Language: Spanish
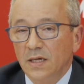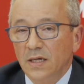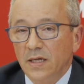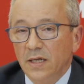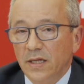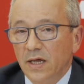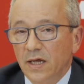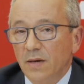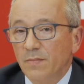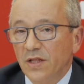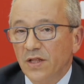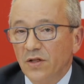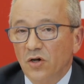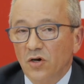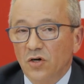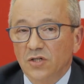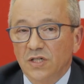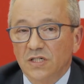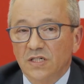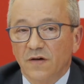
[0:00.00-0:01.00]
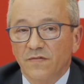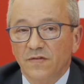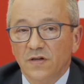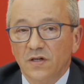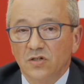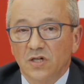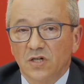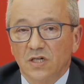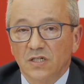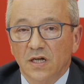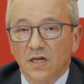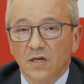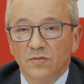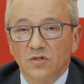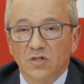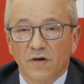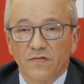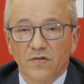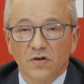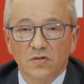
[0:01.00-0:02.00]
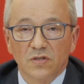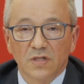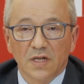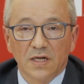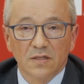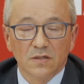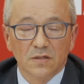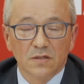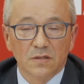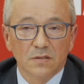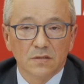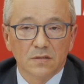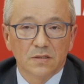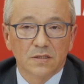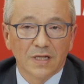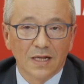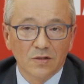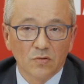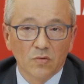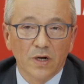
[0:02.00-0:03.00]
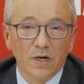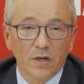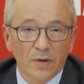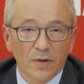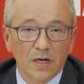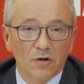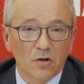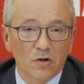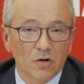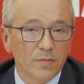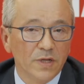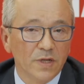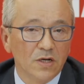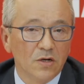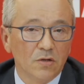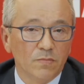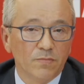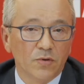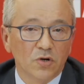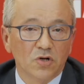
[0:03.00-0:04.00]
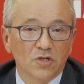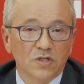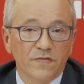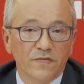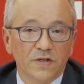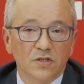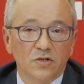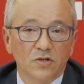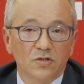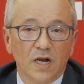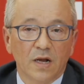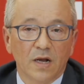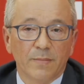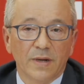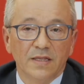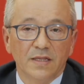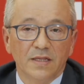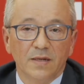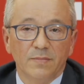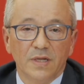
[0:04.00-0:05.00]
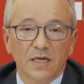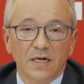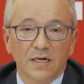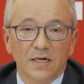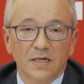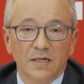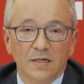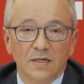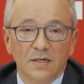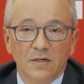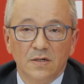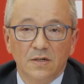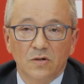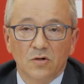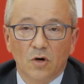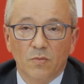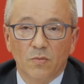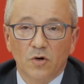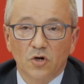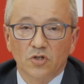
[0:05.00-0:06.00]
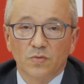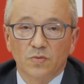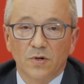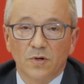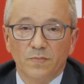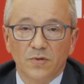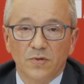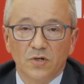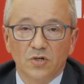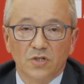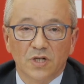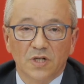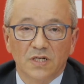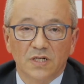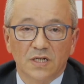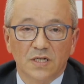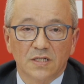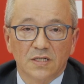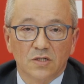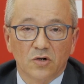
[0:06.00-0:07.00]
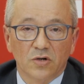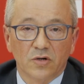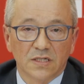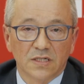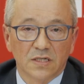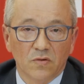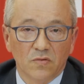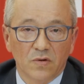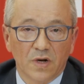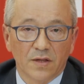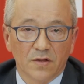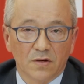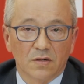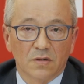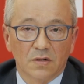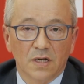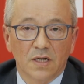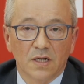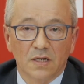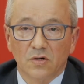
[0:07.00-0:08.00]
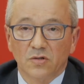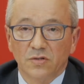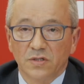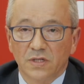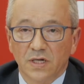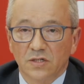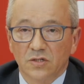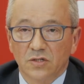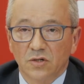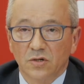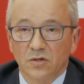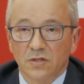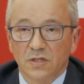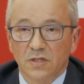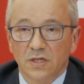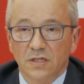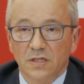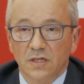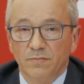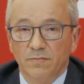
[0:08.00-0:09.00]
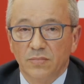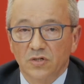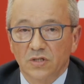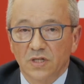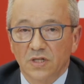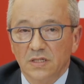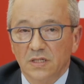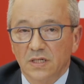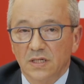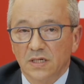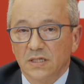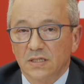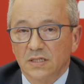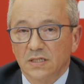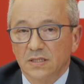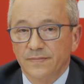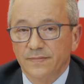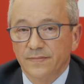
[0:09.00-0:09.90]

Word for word: y en medio de los desafíos que seguimos afrontando, tanto a nivel económico por los efectos de la pandemia, como los propios del sector asegurador, el contexto de tipos de interés.